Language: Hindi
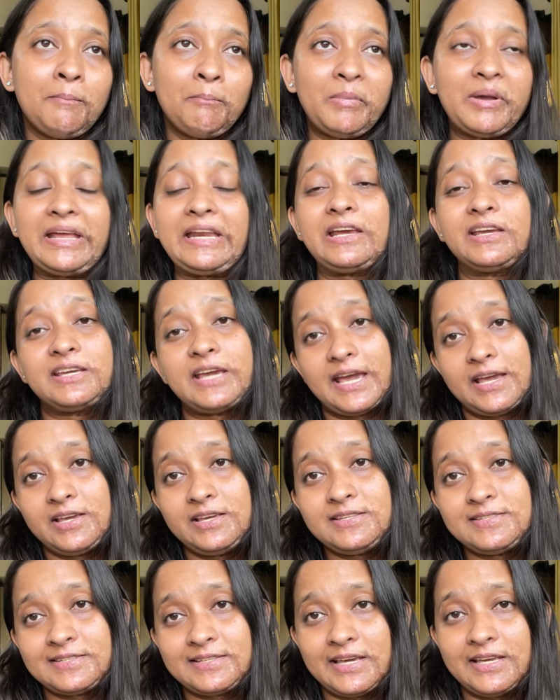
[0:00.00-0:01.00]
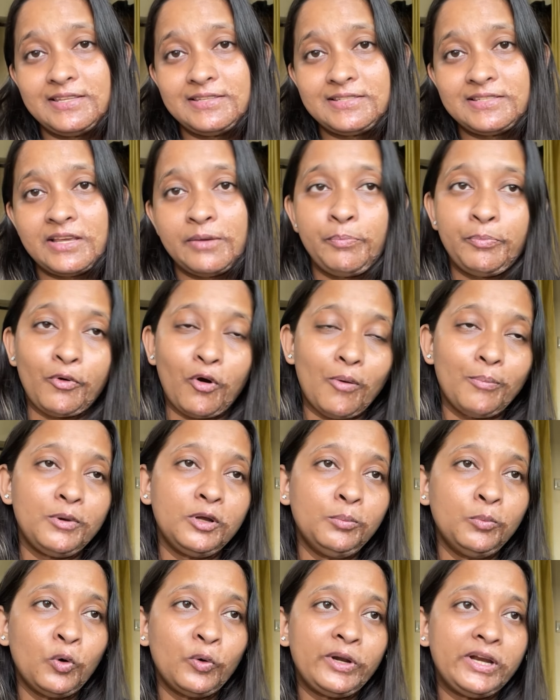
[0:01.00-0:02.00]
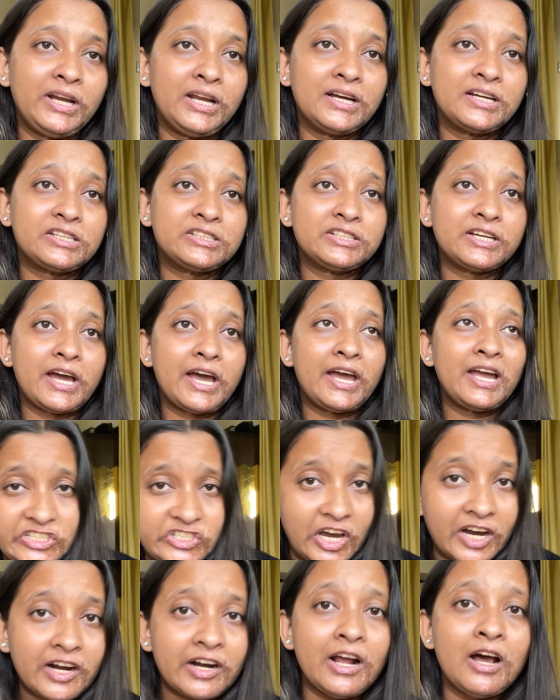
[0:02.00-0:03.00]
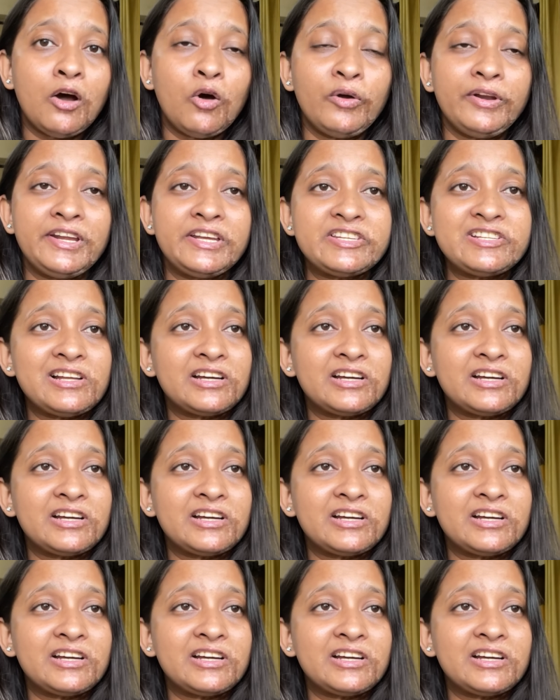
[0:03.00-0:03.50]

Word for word: मेरे यही स्किन से प्रॉब्लम होने लग जाए झगड़ा होने